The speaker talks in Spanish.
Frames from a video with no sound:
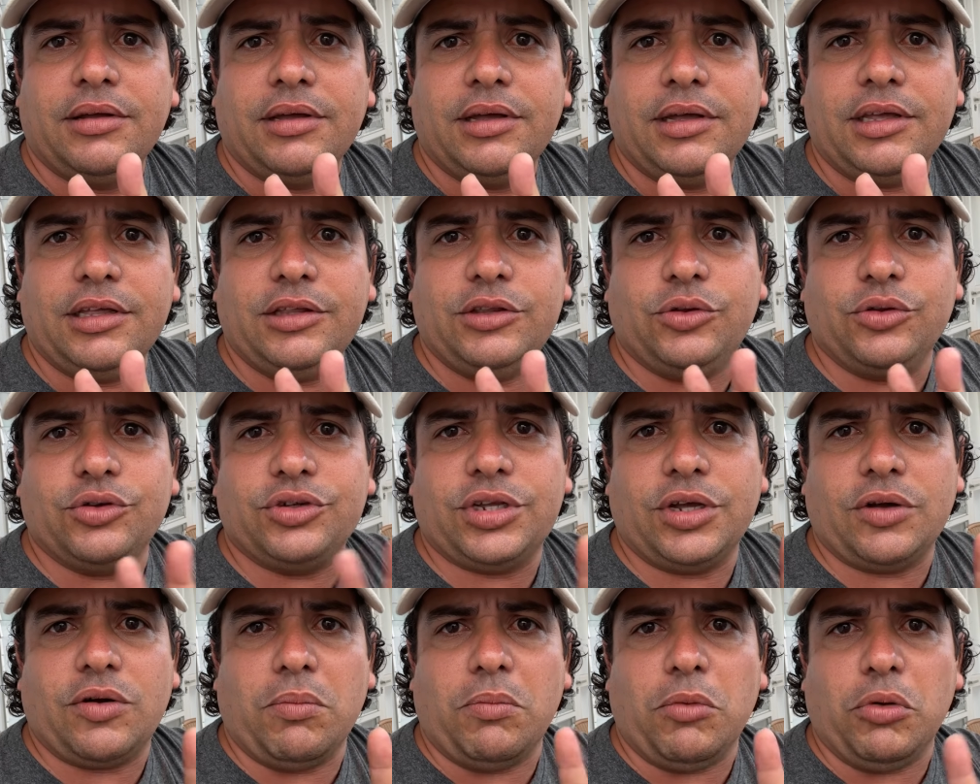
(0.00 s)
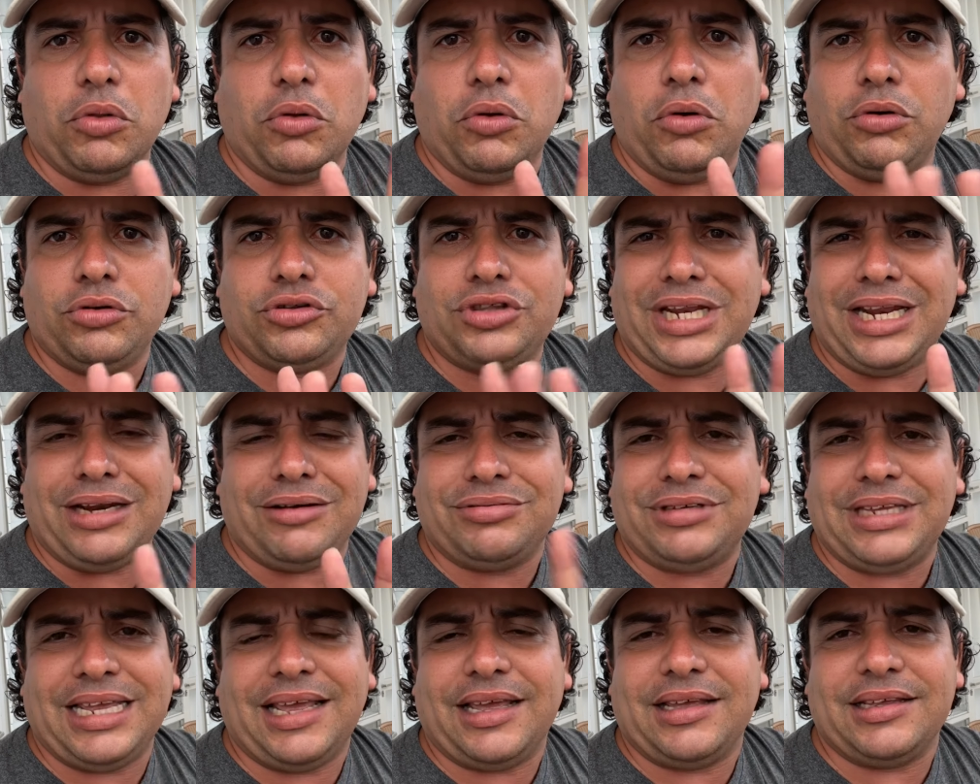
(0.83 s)
entonces como dos o tres, no
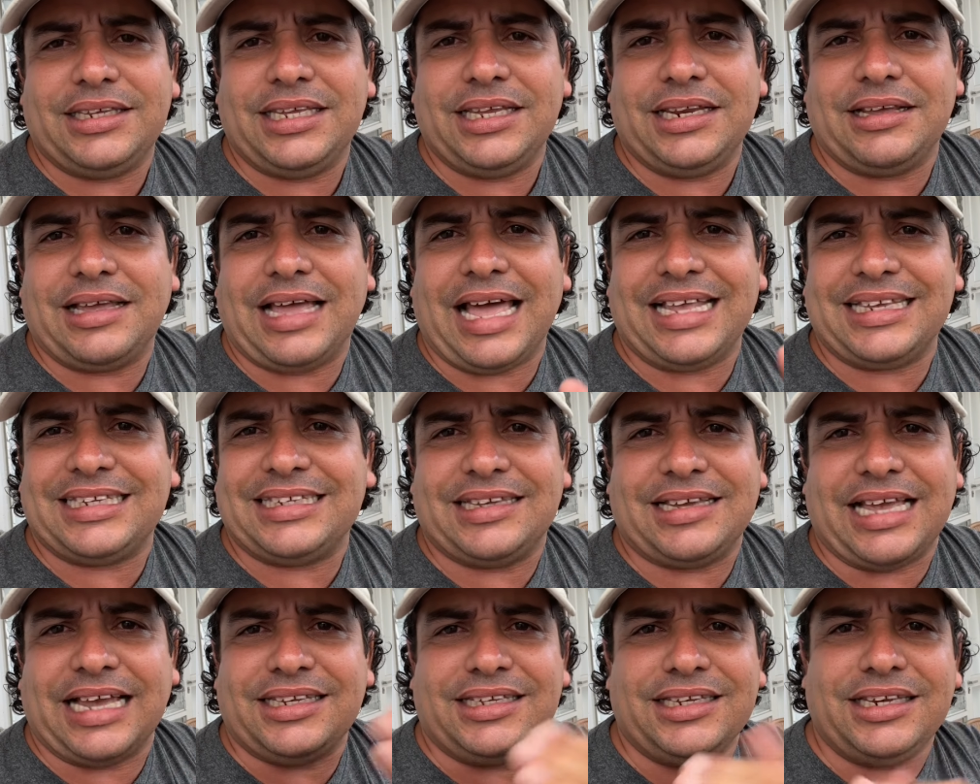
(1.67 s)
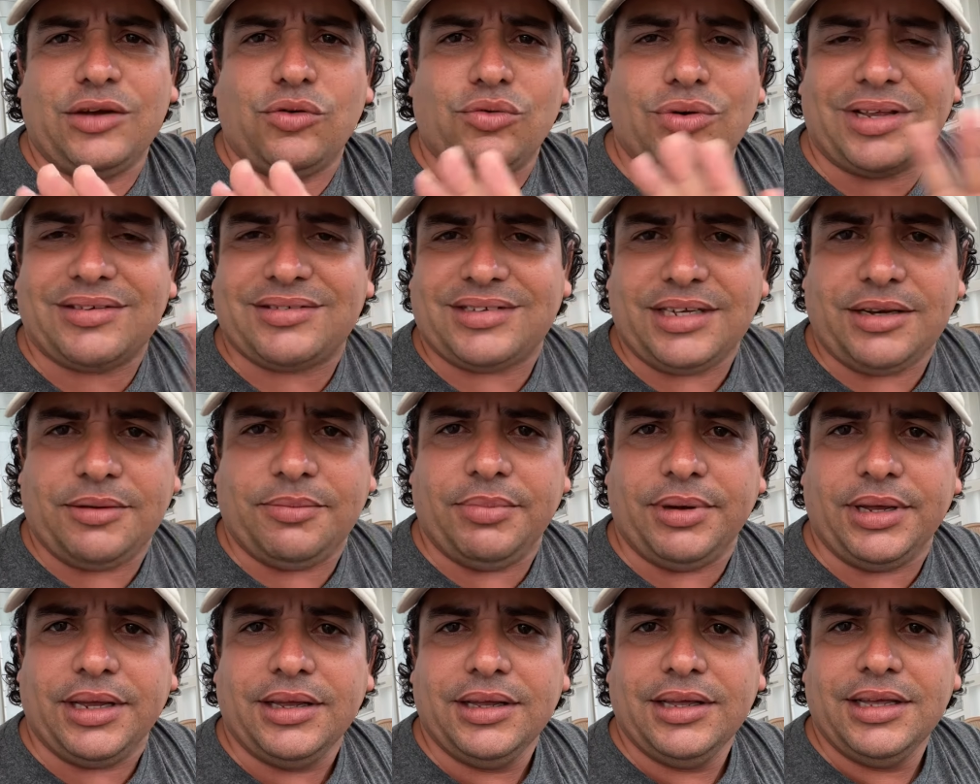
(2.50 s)
sé, es decir, casi, ninguna
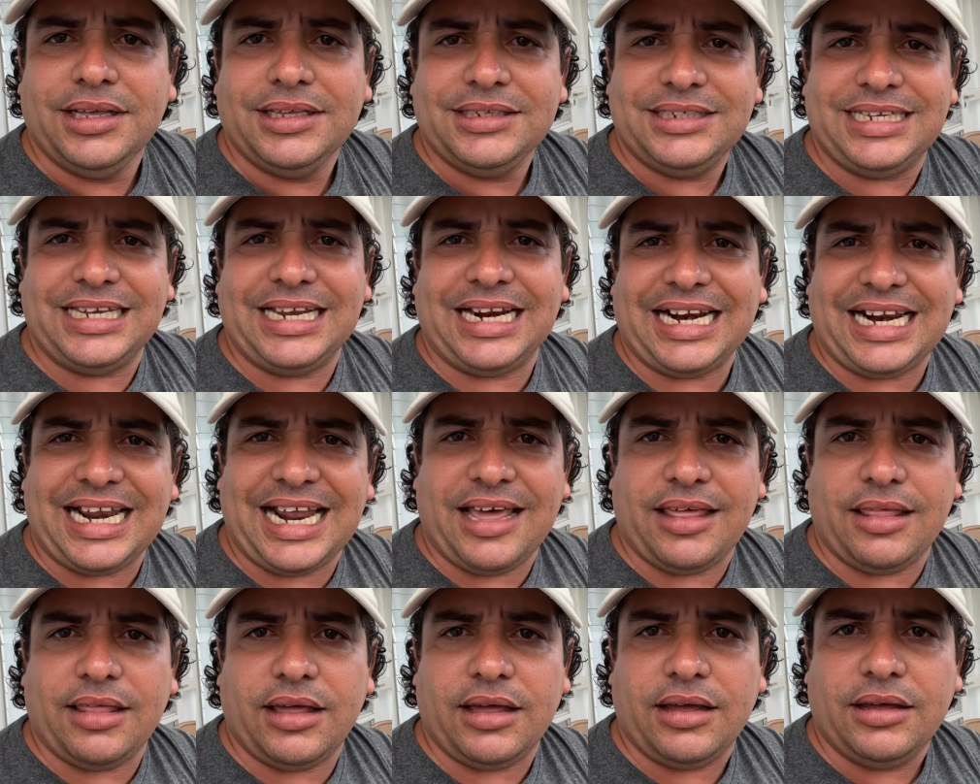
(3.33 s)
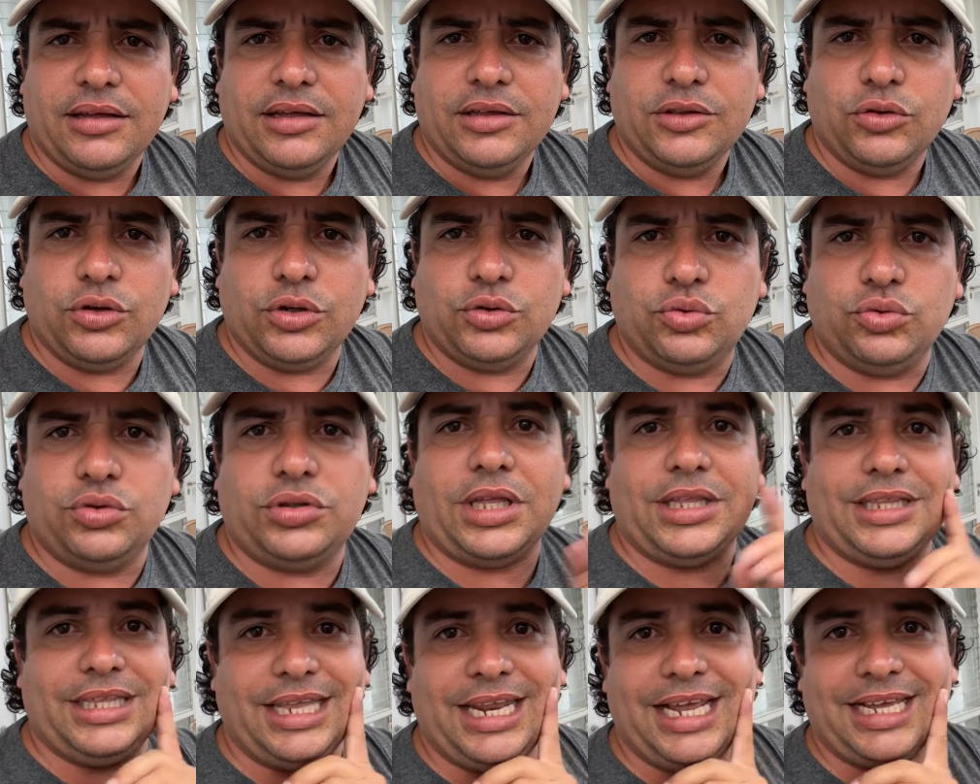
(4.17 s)
sirve cerrada. Entonces
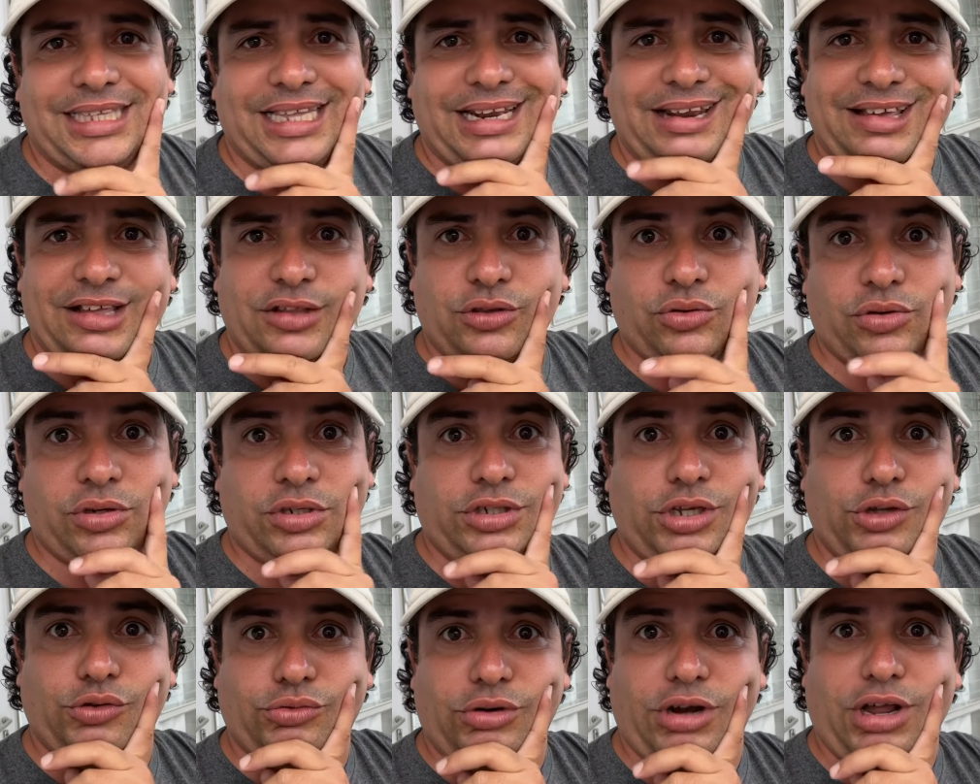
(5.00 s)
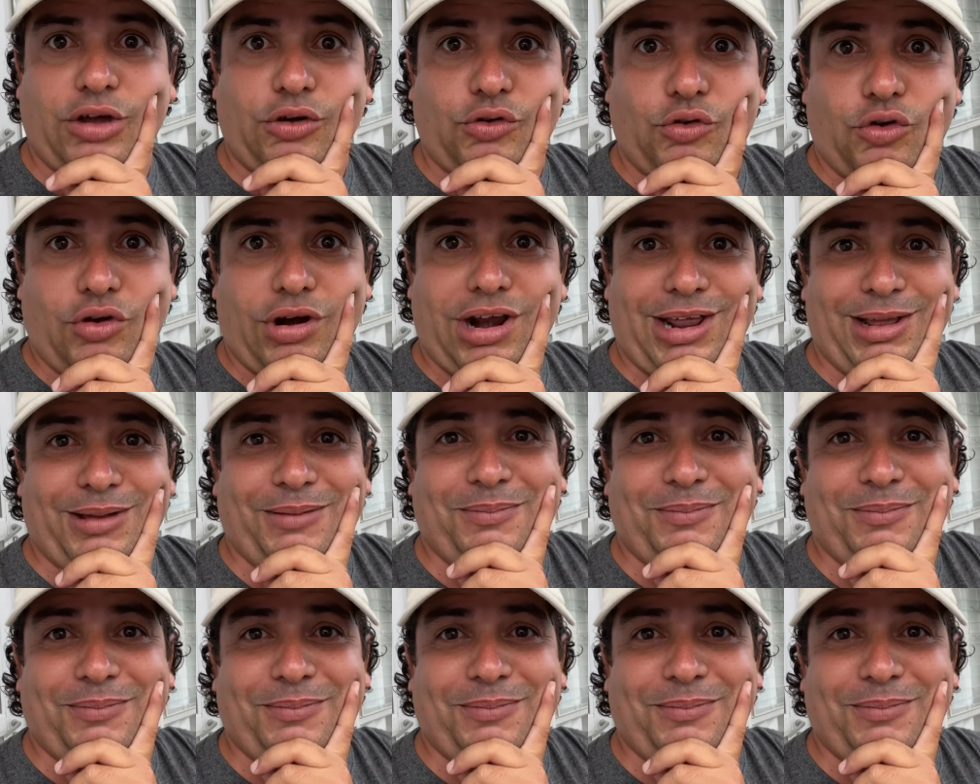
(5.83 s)
tú tienes que estar adentro haciendo una cola